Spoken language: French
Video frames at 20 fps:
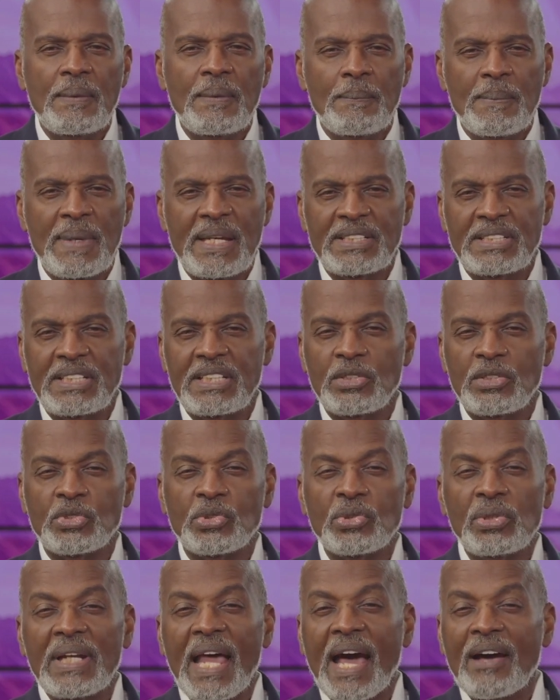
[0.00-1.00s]
Mais
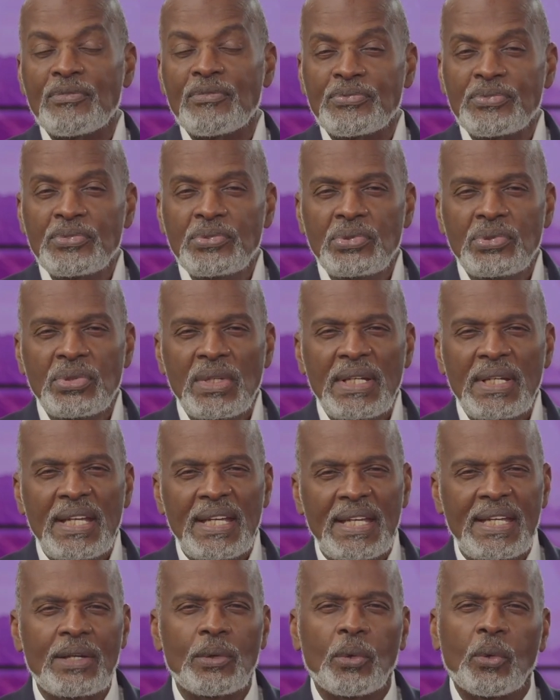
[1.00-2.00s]
Jésus l'a vue
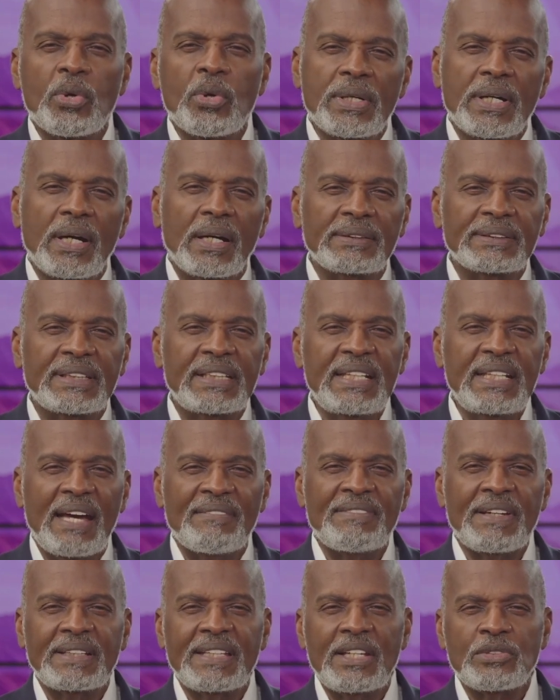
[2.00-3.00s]
et regardée
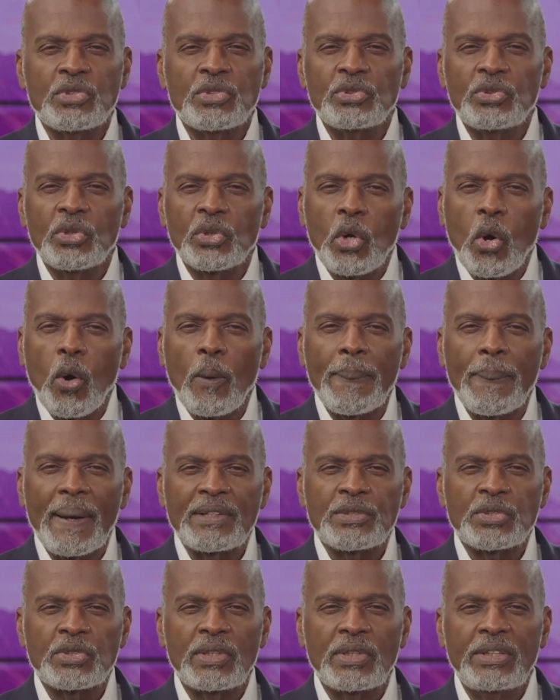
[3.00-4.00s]
avec des yeux de
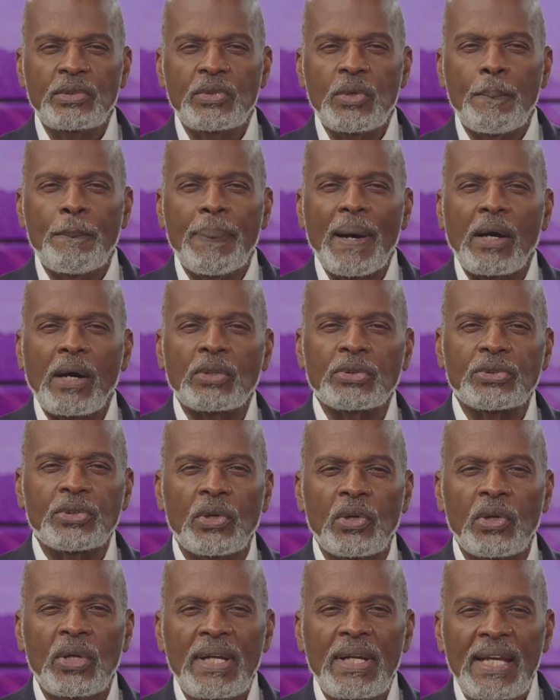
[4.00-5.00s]
compassion et de
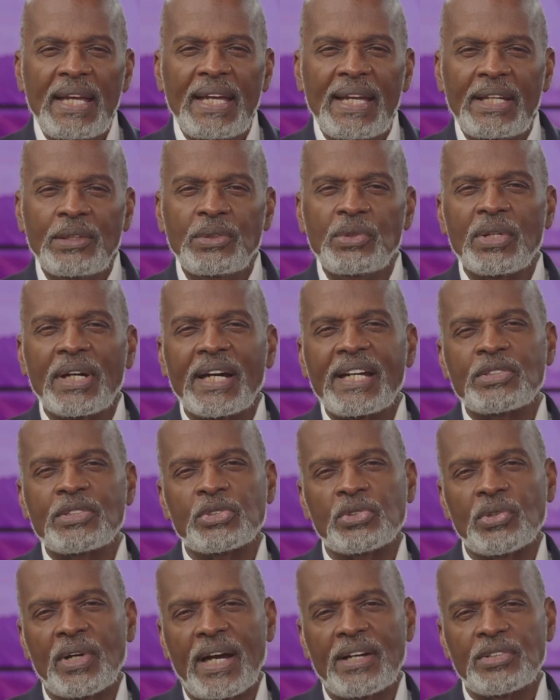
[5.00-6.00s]
pardon et de
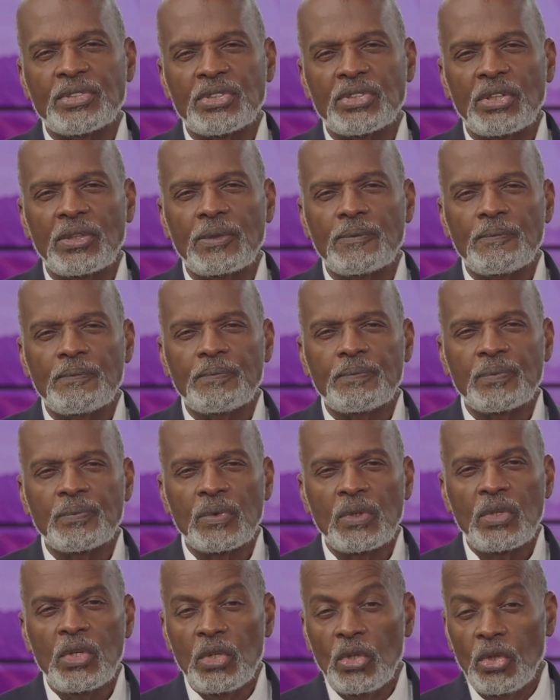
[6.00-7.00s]
restauration.
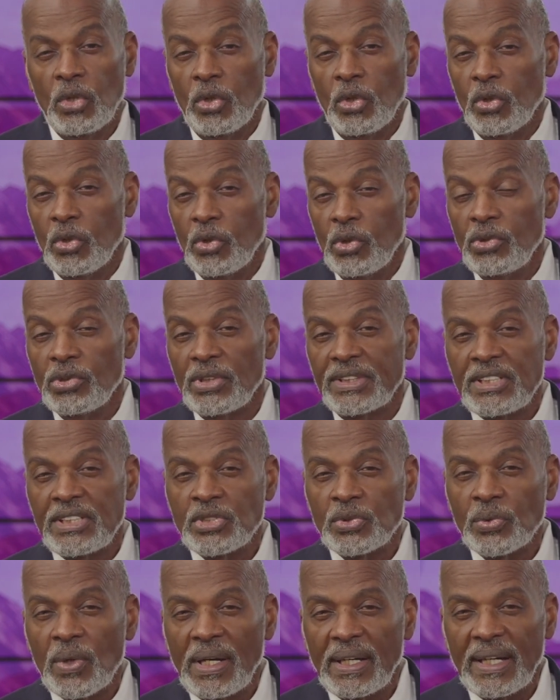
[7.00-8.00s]
Une autre
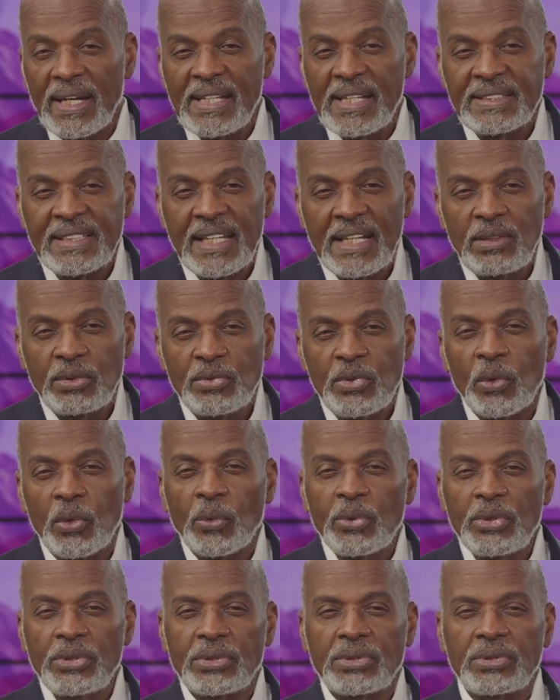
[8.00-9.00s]
histoire est celle de
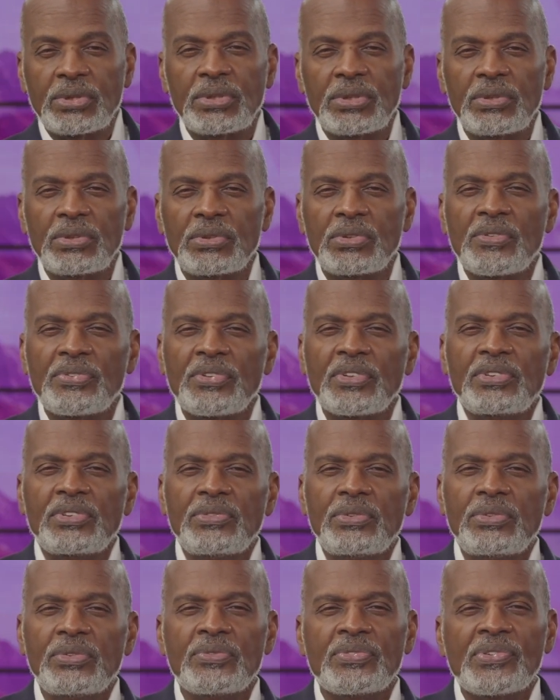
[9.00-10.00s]
Ruth,
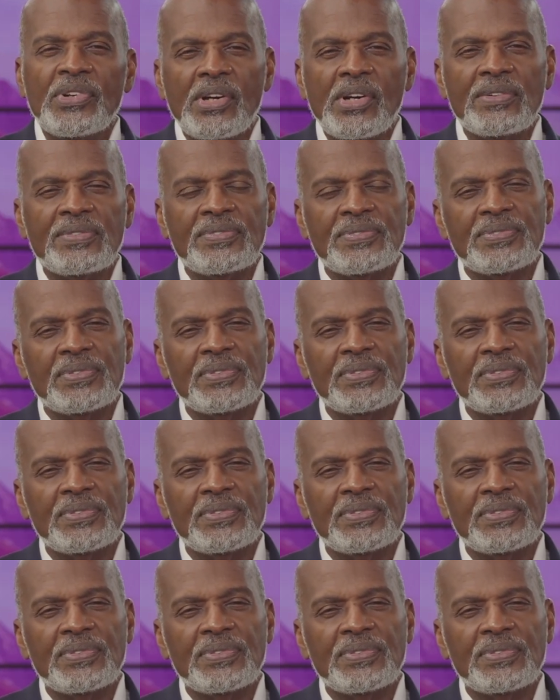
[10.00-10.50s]
devenue veuve,